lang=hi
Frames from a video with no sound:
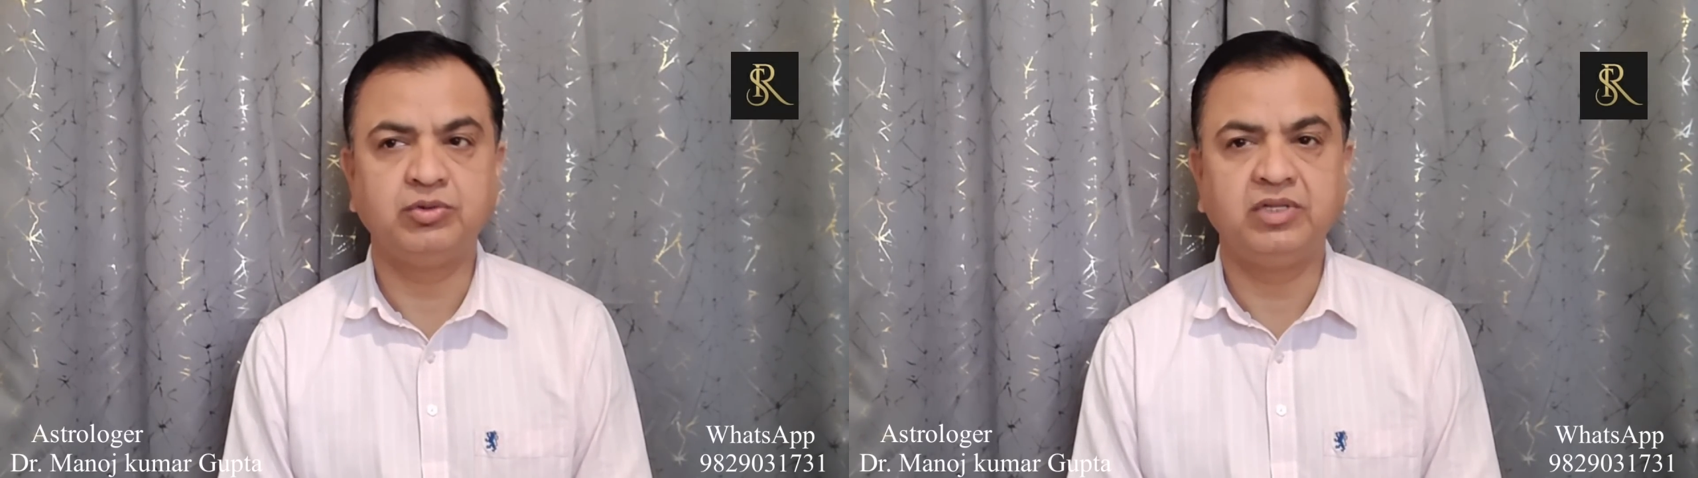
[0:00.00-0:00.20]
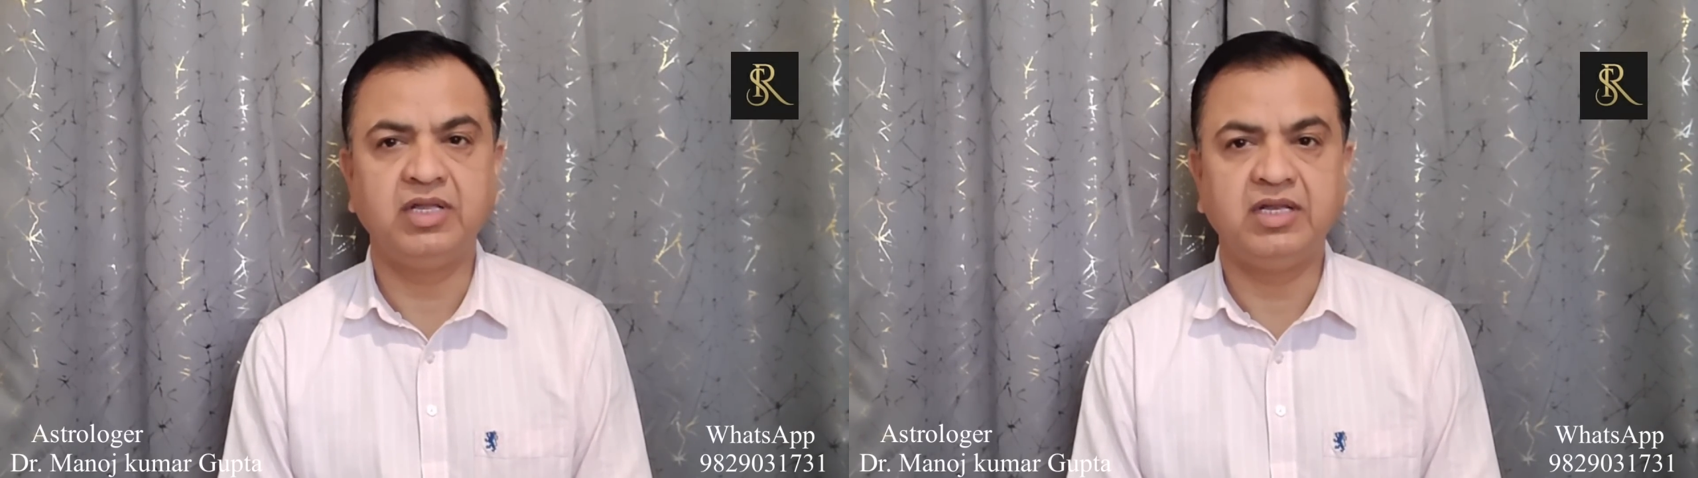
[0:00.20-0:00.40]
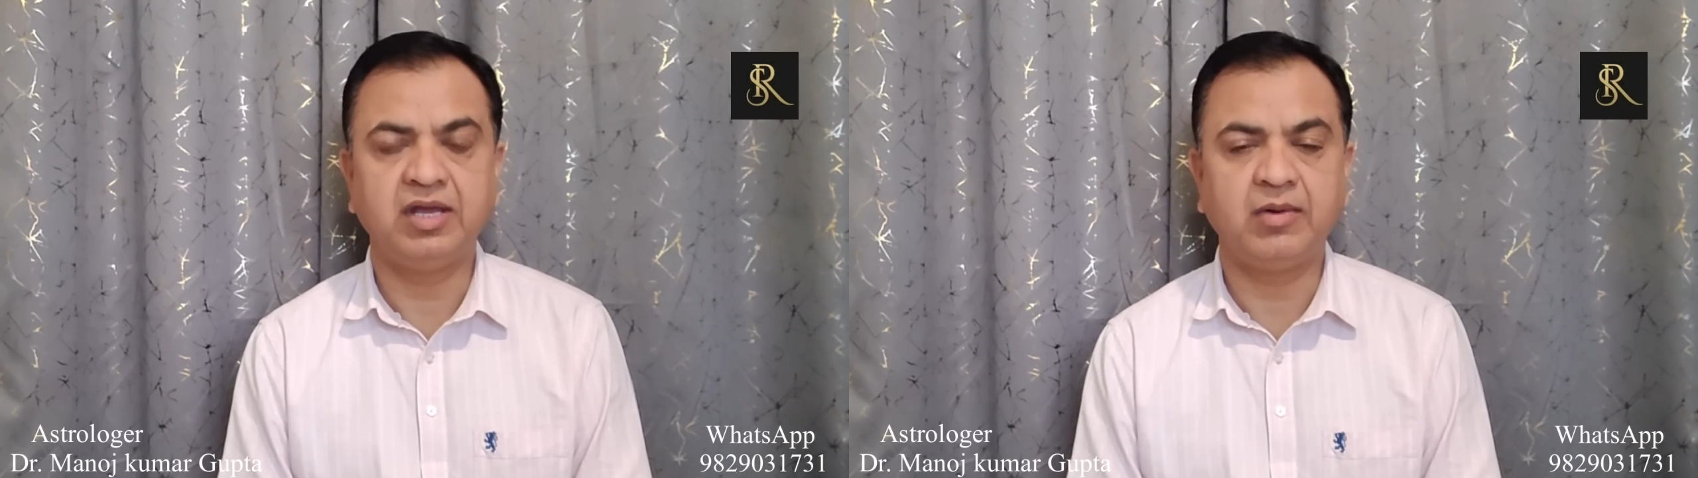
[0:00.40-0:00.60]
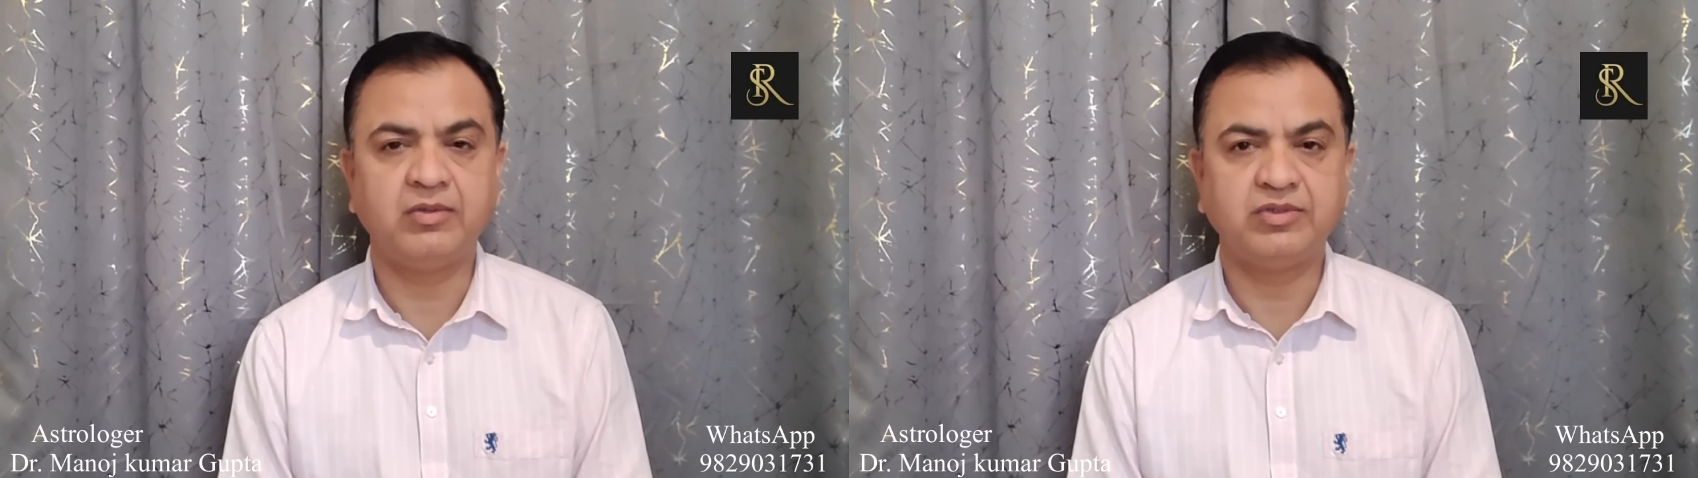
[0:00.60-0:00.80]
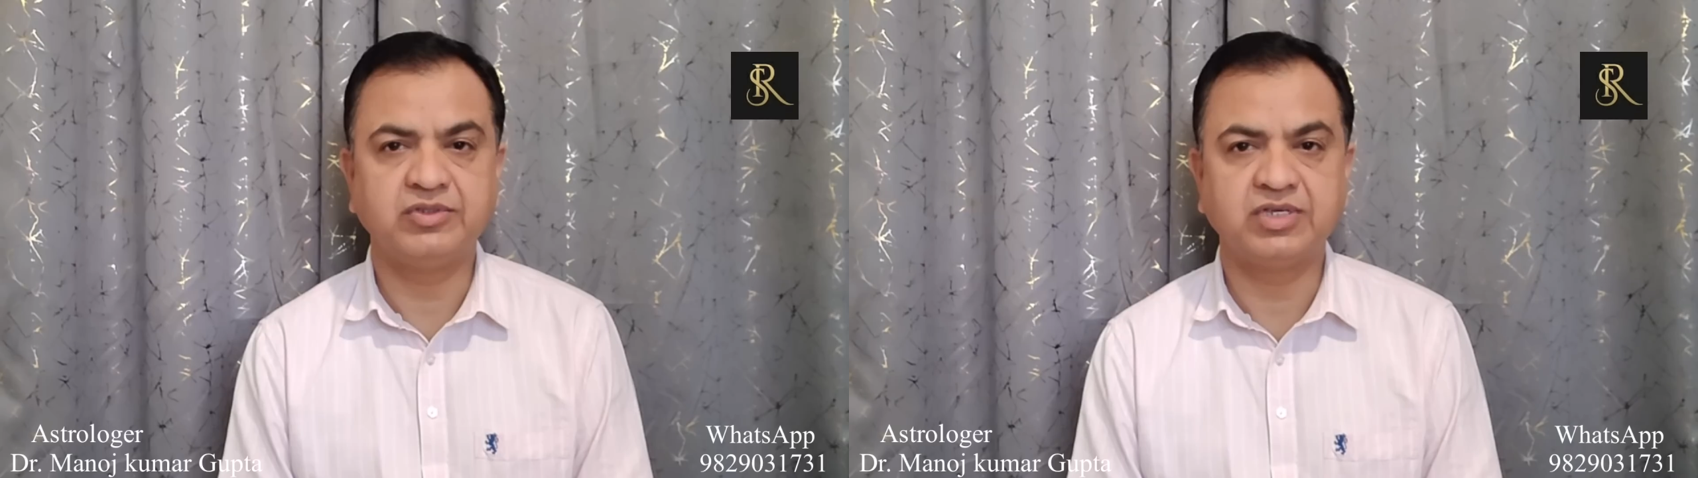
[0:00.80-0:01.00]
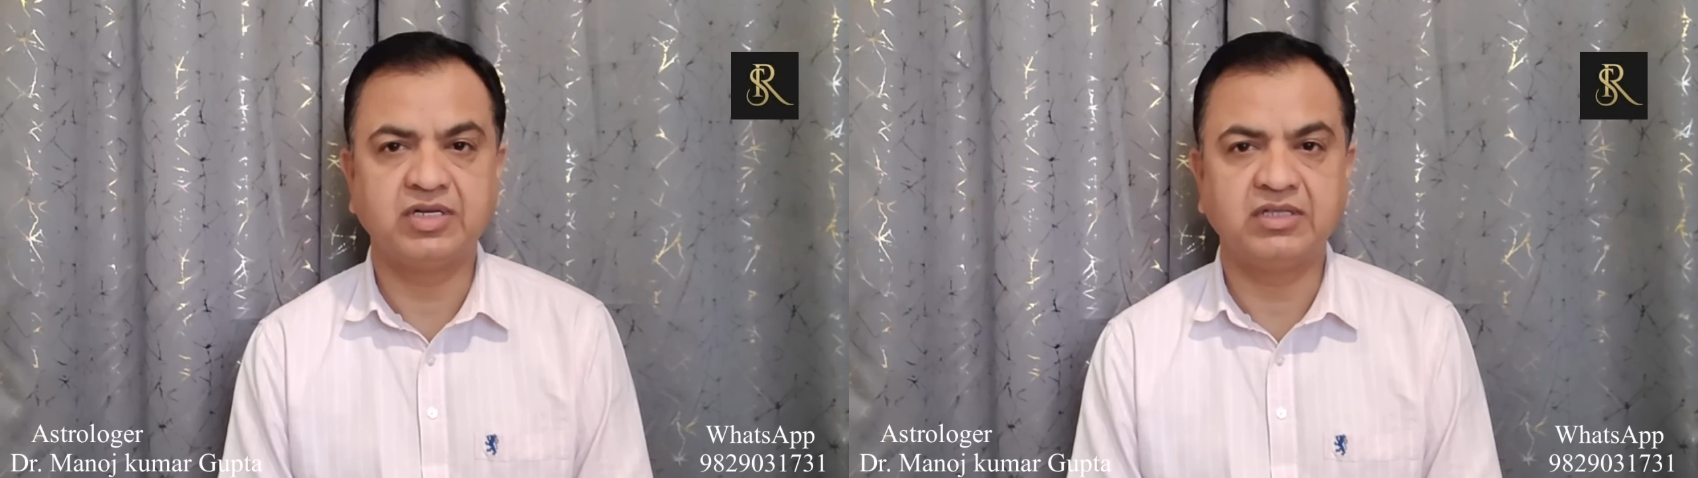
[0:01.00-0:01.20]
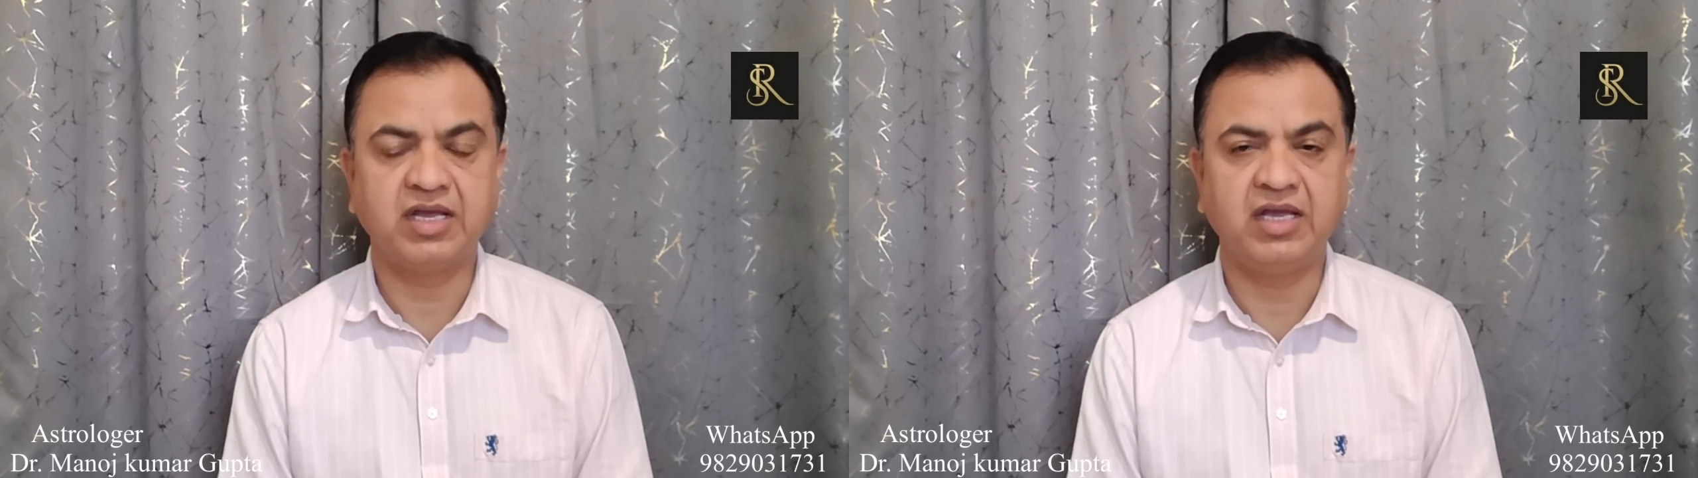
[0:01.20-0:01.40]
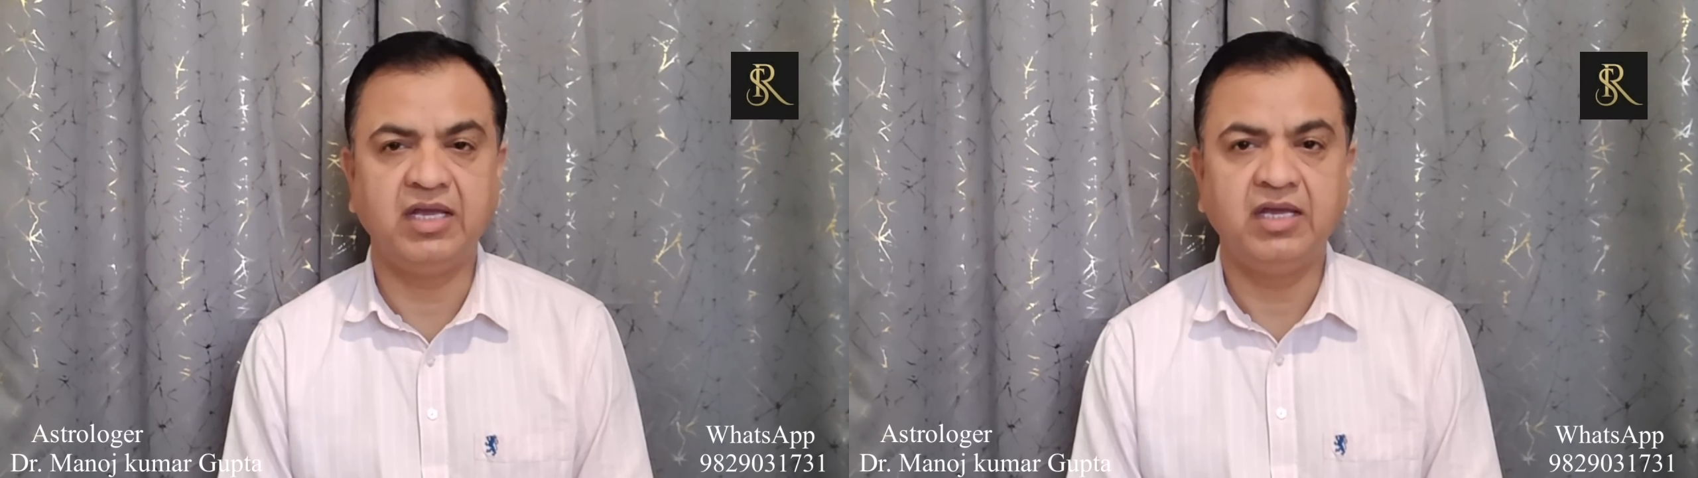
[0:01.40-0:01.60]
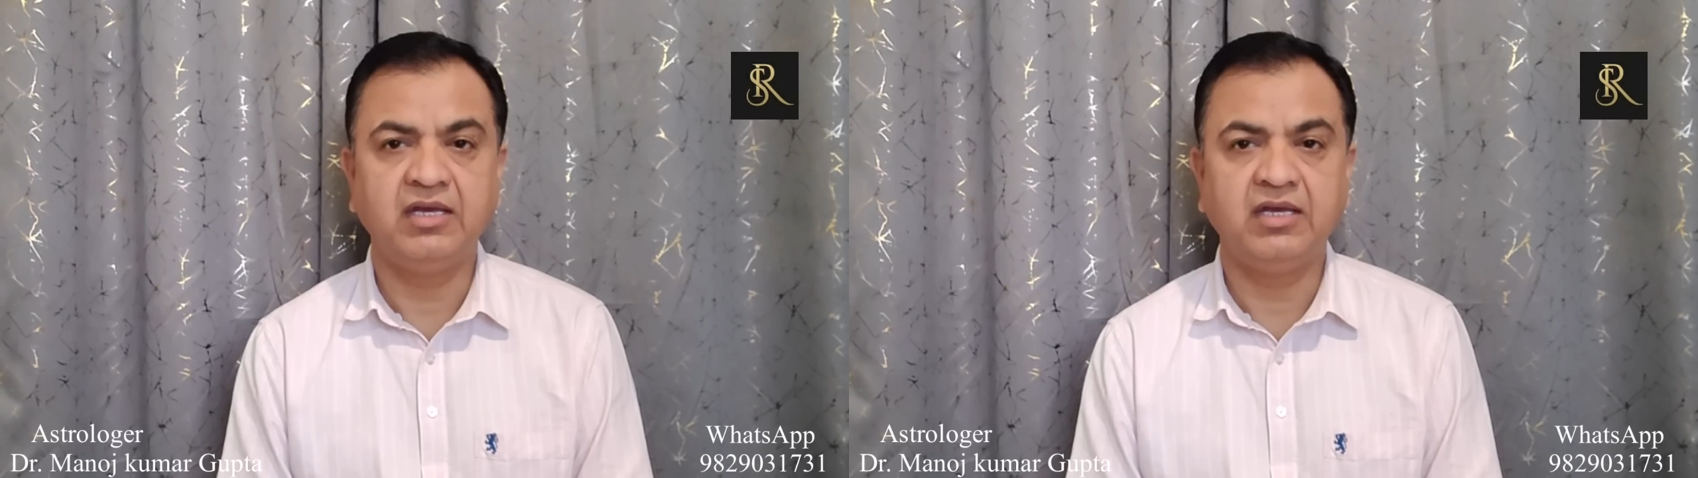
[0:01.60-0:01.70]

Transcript: तूल देने की कोशिश करता है